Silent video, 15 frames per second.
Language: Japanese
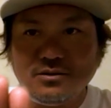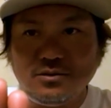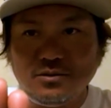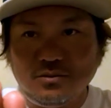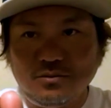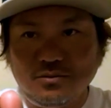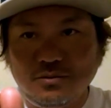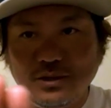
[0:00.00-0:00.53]
こ
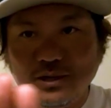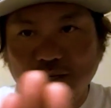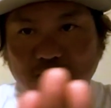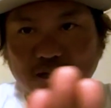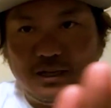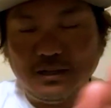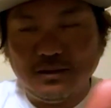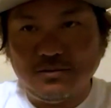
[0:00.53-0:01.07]
う
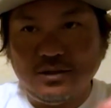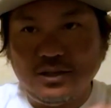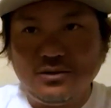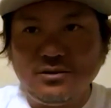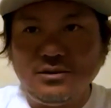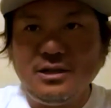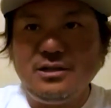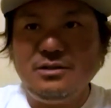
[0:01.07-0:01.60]
わーっと
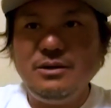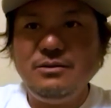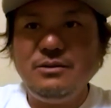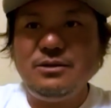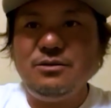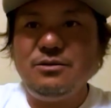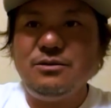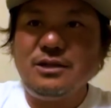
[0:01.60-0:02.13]
フラットになる場合は
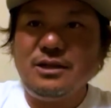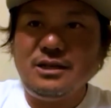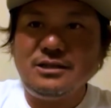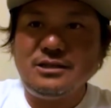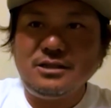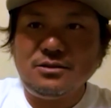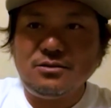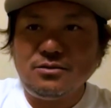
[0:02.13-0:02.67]

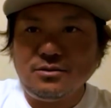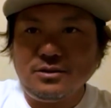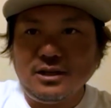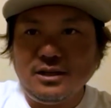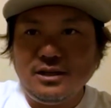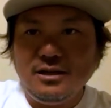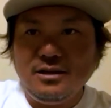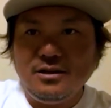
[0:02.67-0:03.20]
4.8でこ
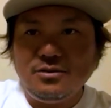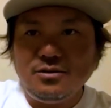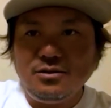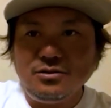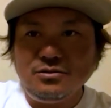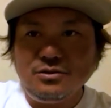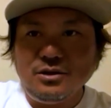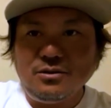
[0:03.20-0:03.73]
う、こ
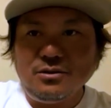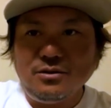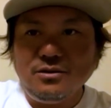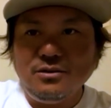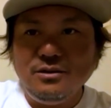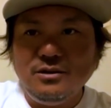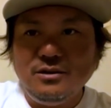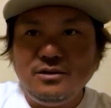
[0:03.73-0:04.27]
の上を
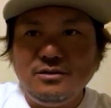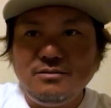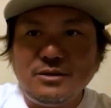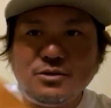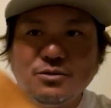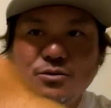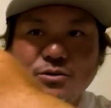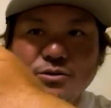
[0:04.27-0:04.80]

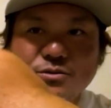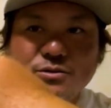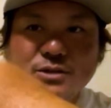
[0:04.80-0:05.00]
こういう